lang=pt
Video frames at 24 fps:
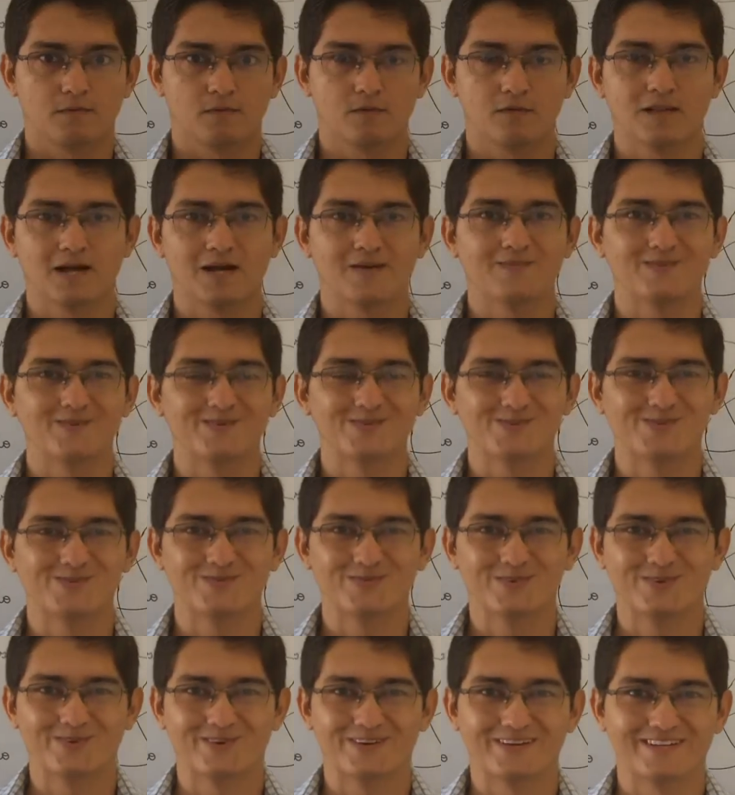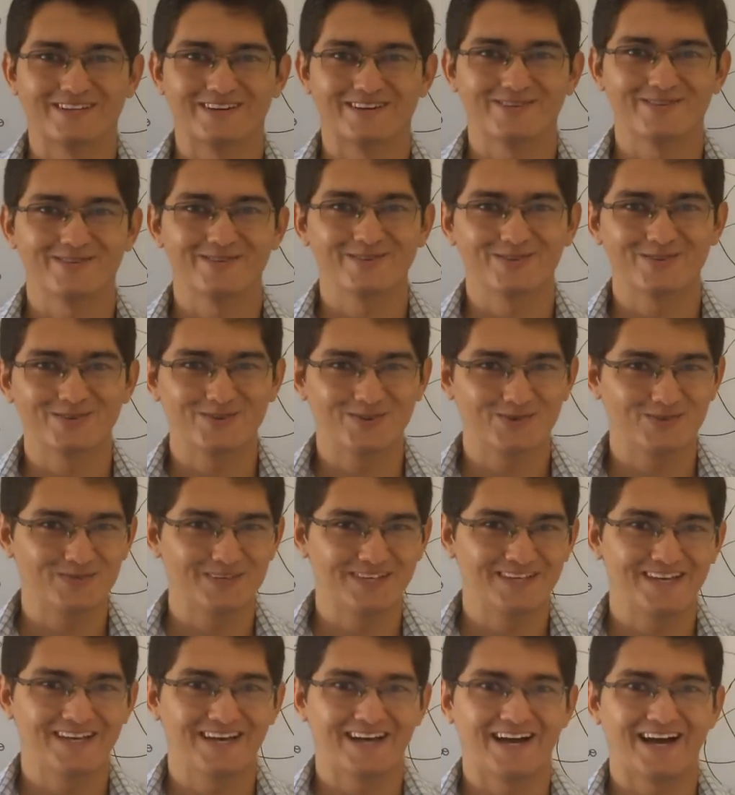Olá amigos do meu canal do
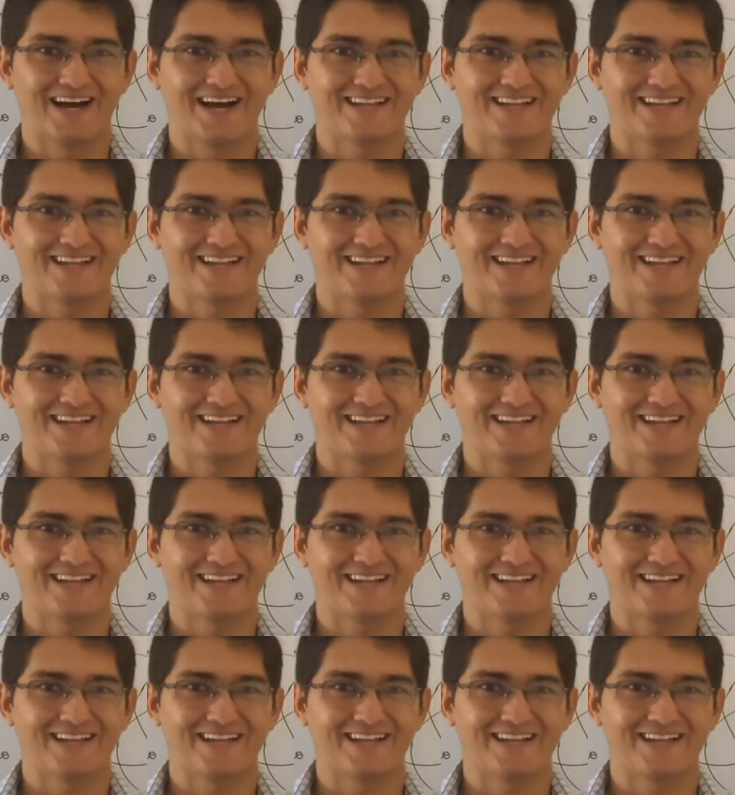YouTube,